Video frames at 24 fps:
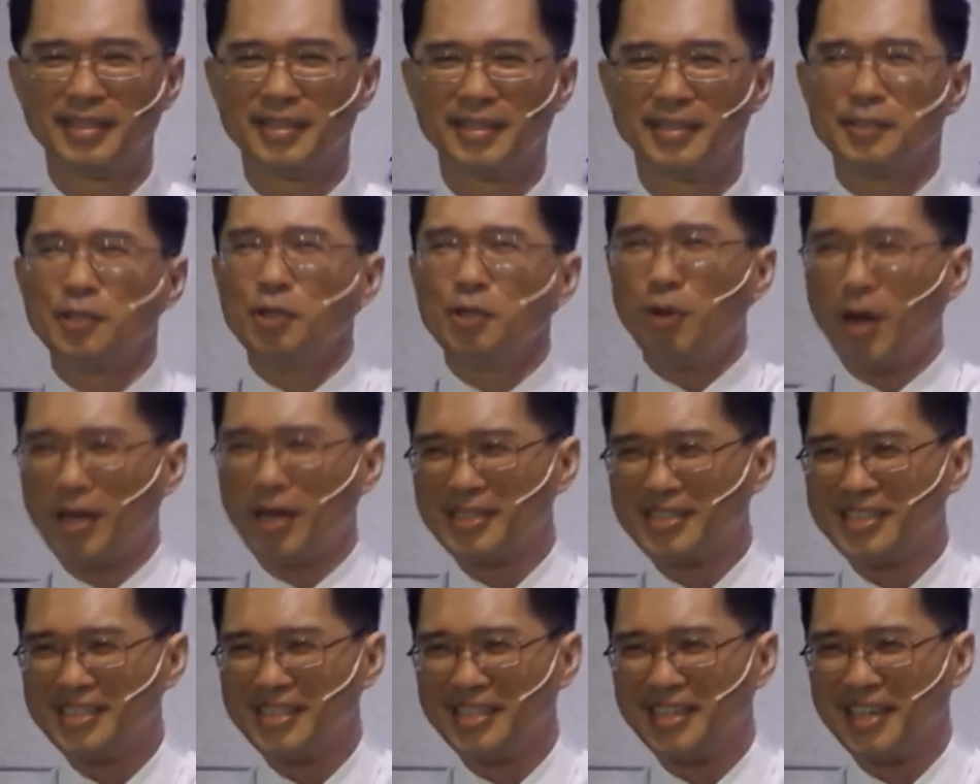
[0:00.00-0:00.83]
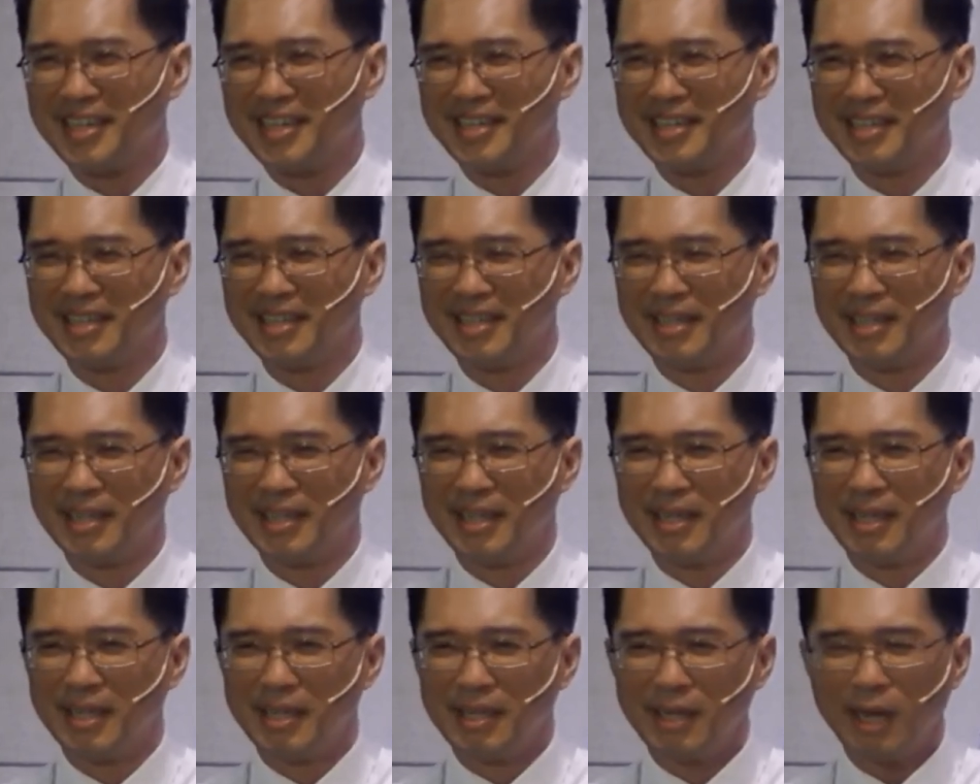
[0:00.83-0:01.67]
就欢喜了。
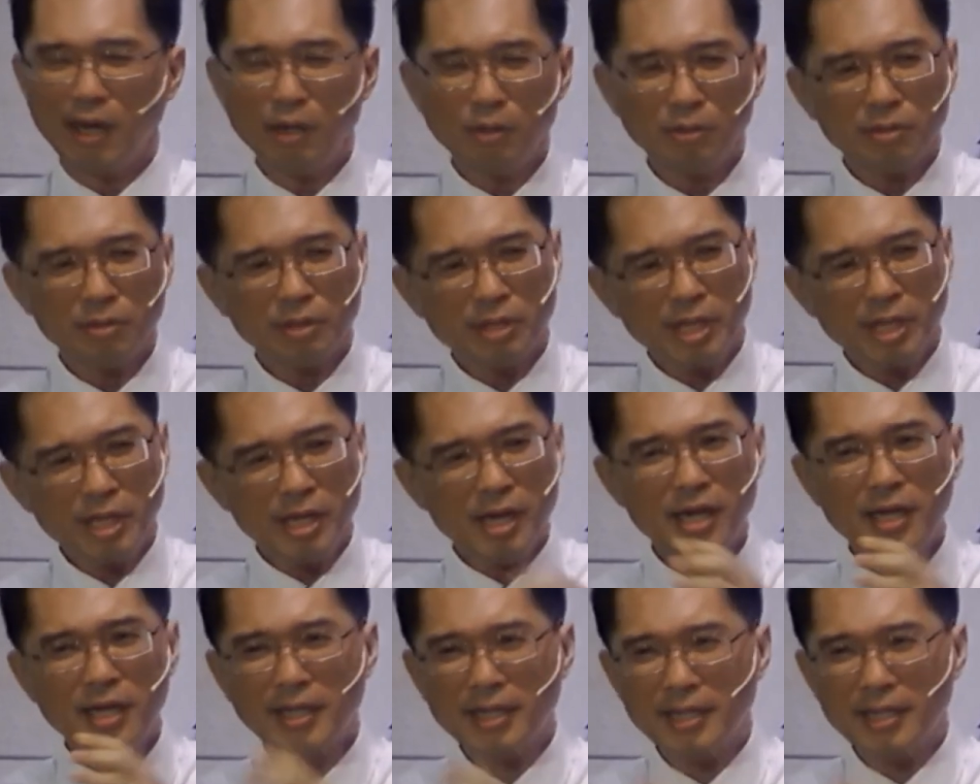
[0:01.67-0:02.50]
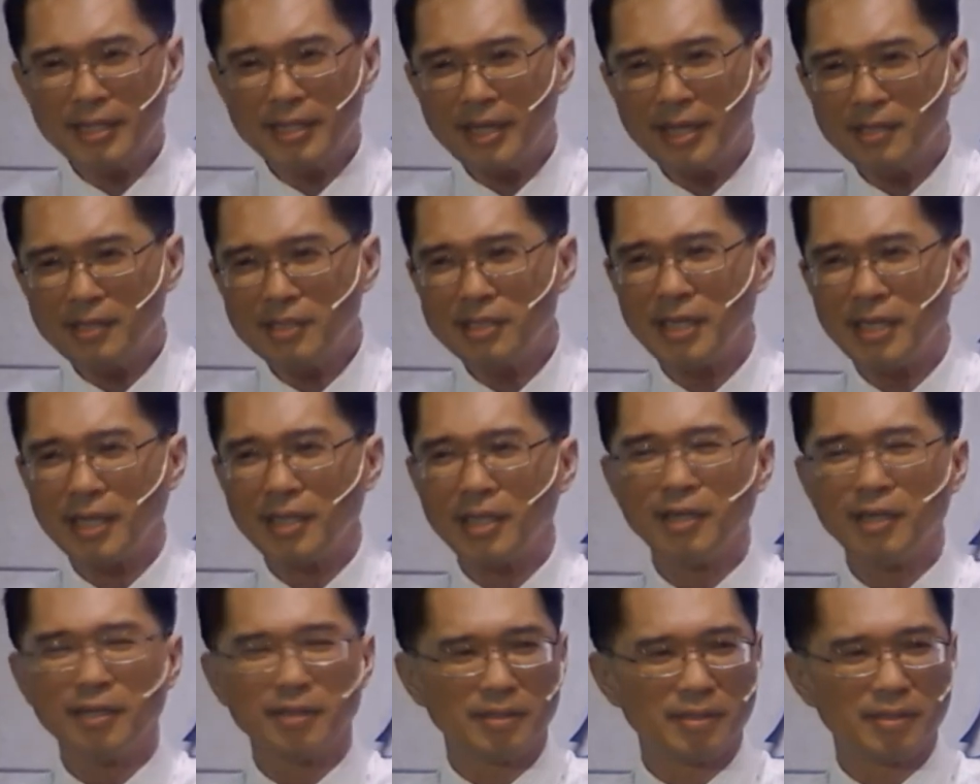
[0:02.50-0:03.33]
然后第二个呢，是讲
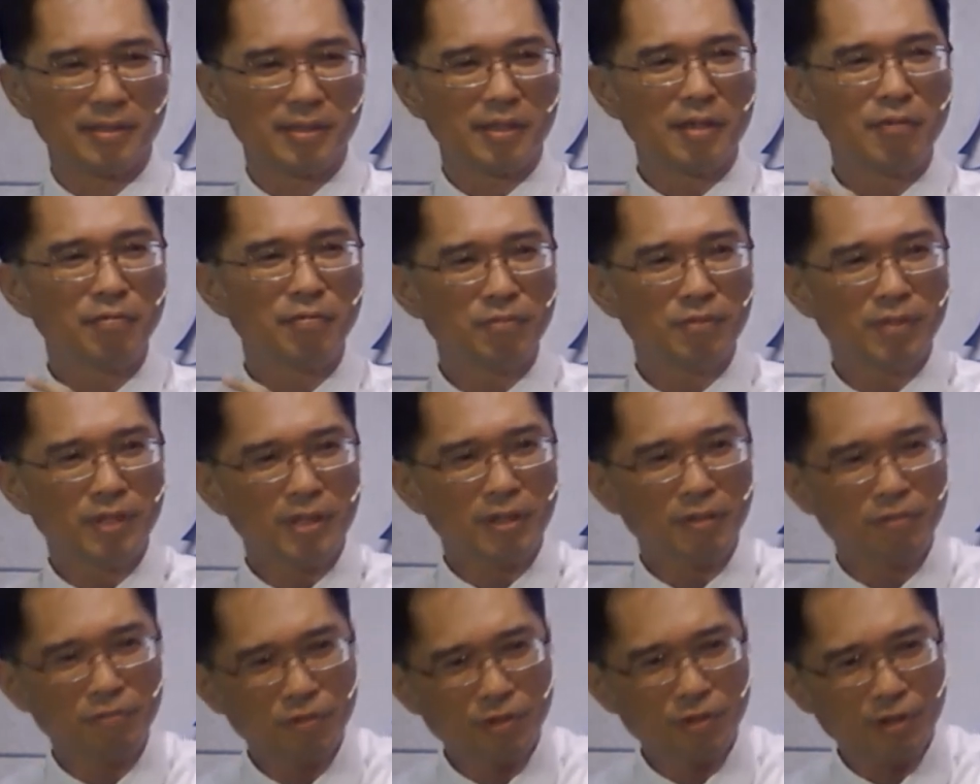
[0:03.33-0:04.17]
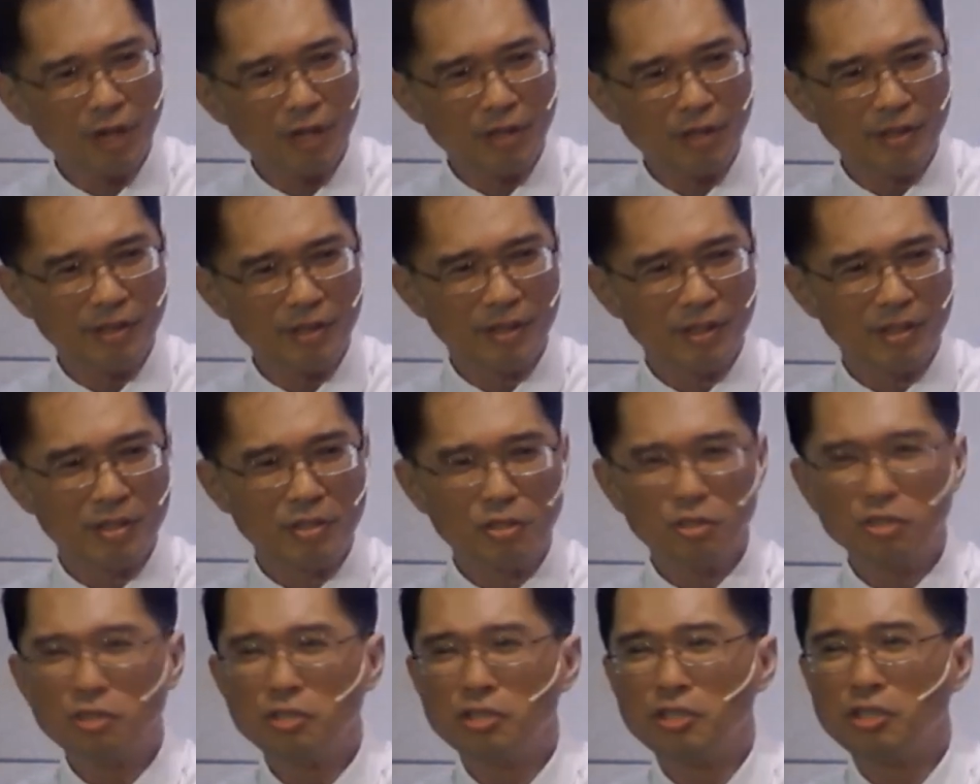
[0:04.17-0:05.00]
到一个一个富人
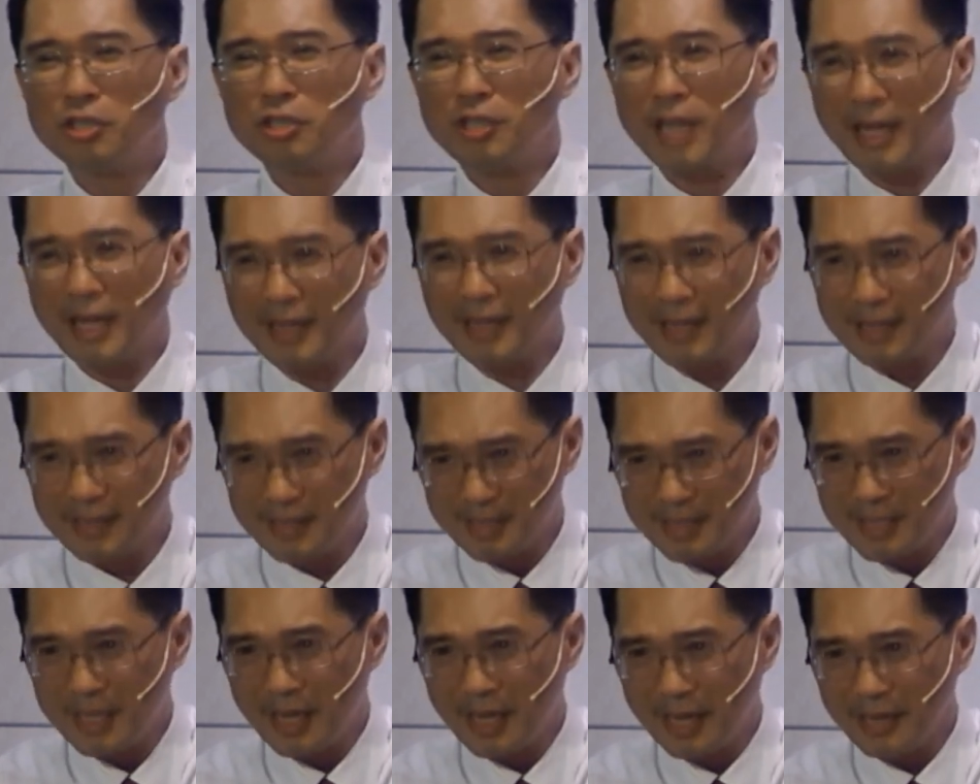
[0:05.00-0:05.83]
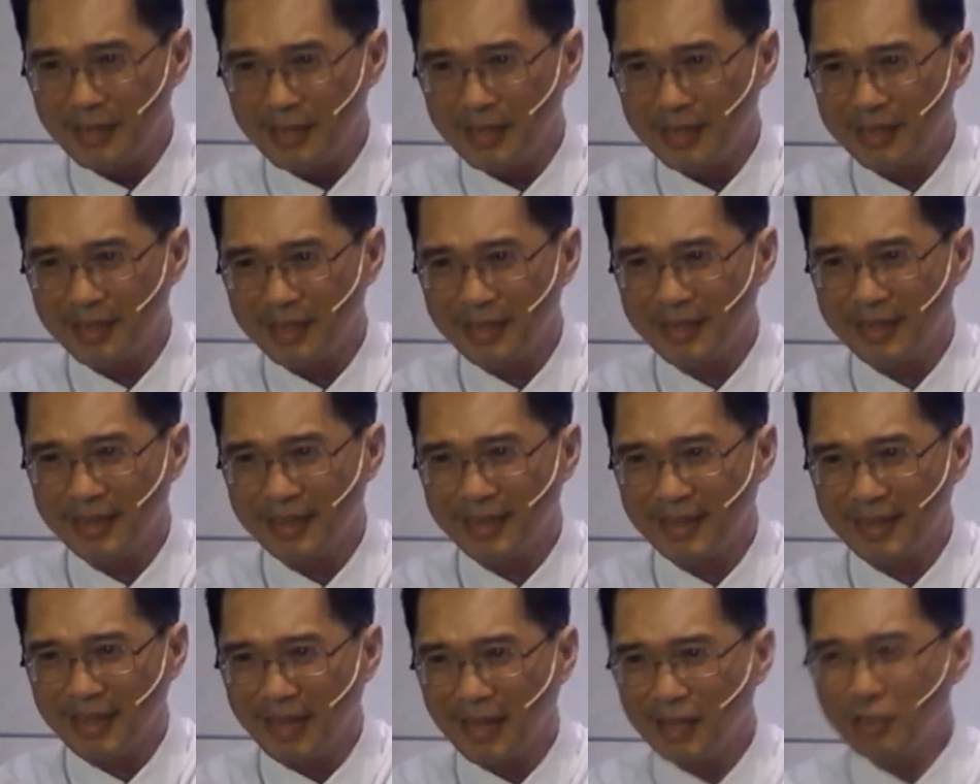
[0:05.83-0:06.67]
失去他的钱，
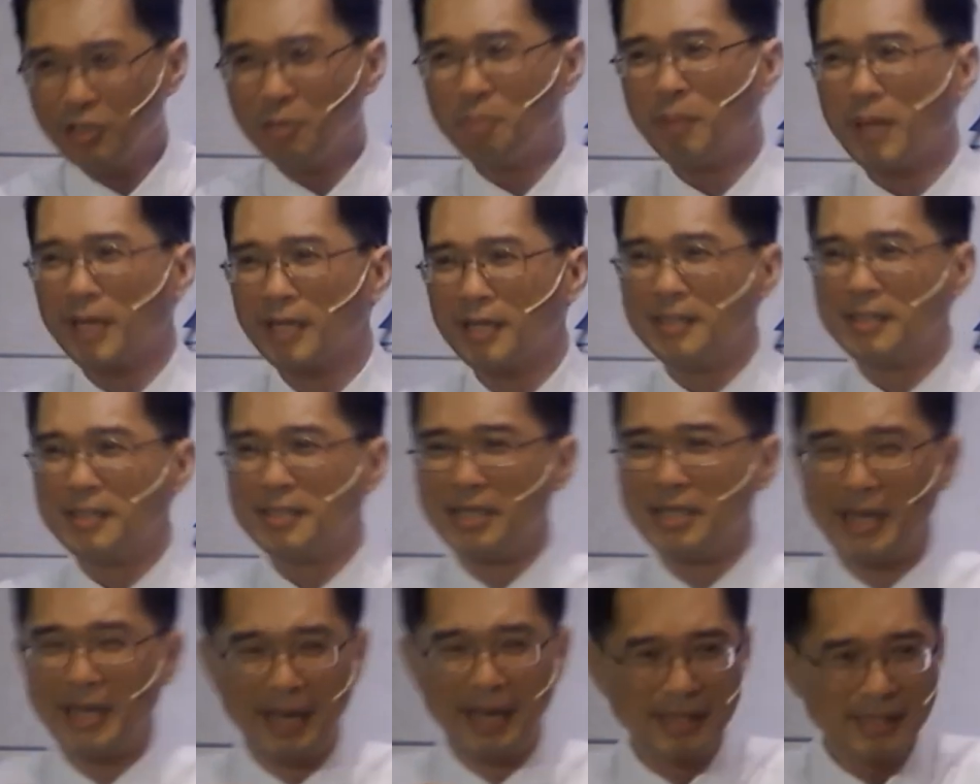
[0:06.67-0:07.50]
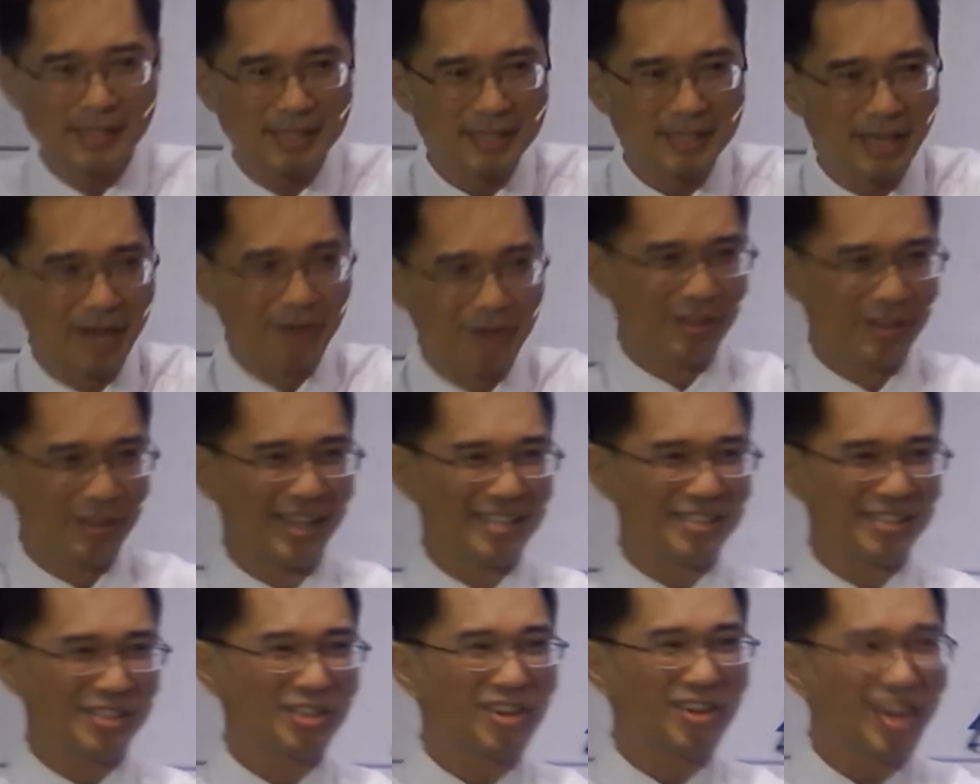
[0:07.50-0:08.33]
他就把他的钱找回来，
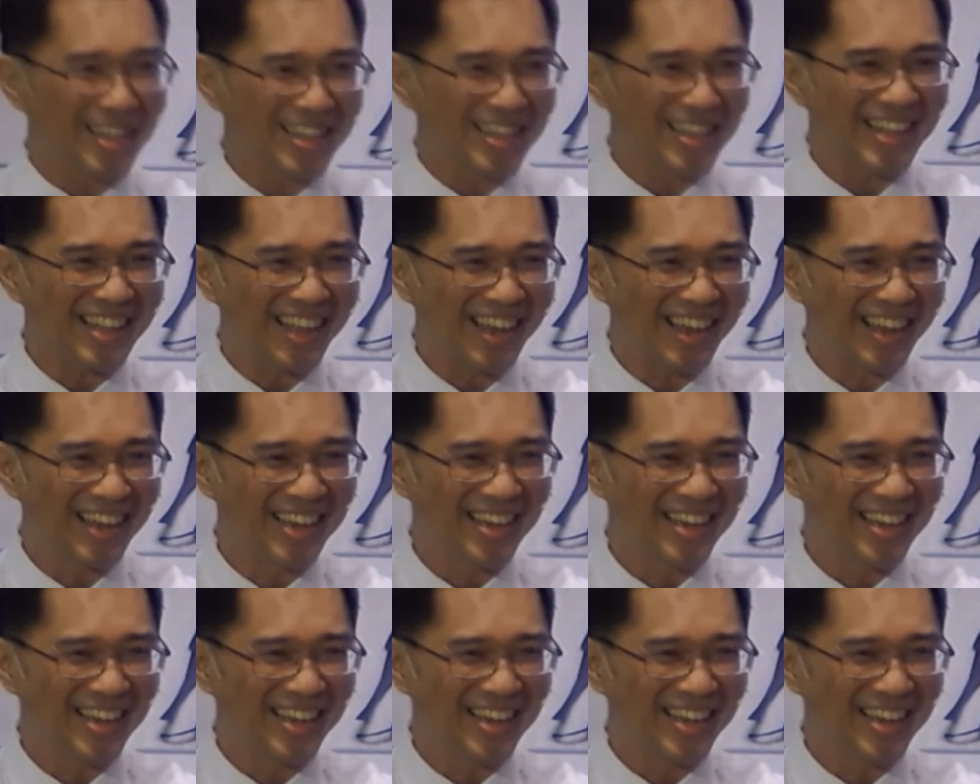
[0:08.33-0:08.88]
就快乐了。